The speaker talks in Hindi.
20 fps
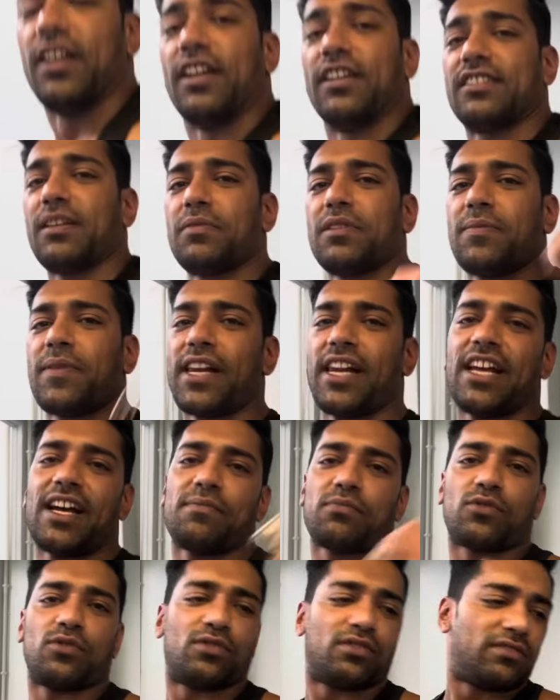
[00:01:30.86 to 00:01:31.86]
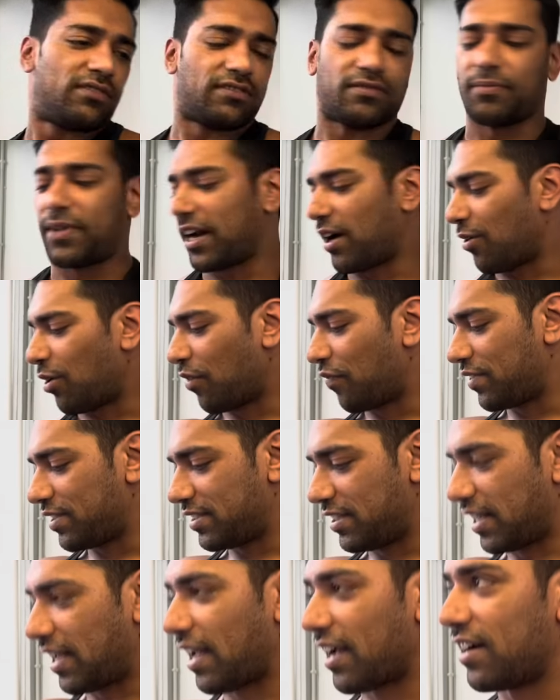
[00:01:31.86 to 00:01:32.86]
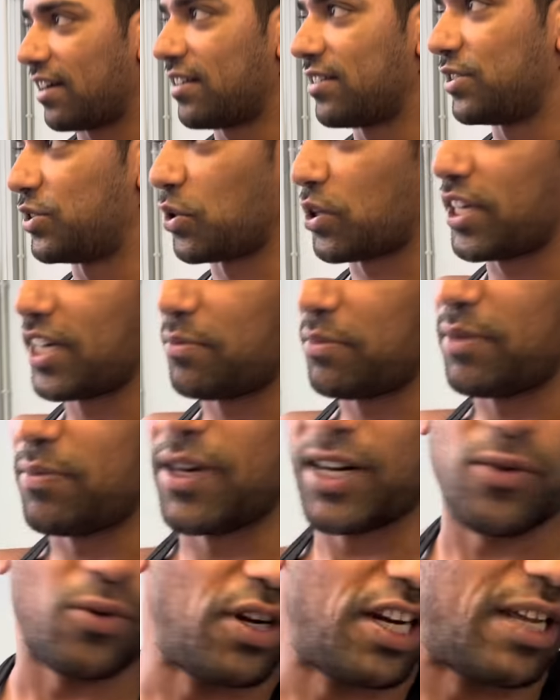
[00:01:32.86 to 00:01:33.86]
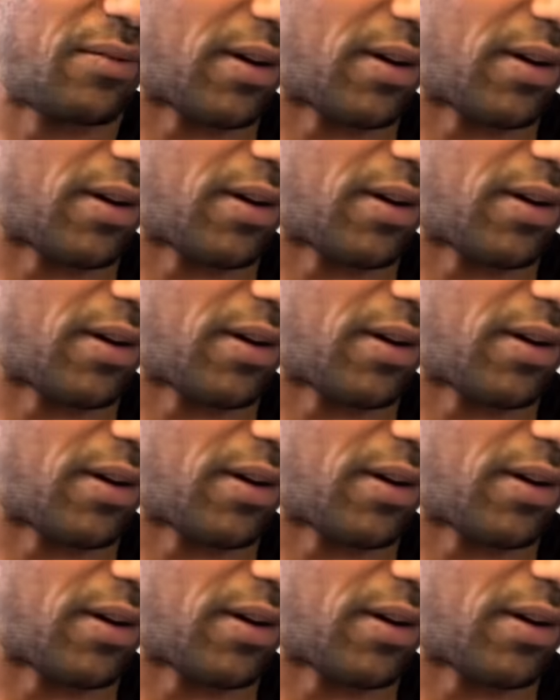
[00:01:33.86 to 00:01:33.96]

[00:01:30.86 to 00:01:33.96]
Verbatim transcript: सबसे पहले आपको मेरा ऑफिस दिखेगा जो कि अभी बिल्कुल नहीं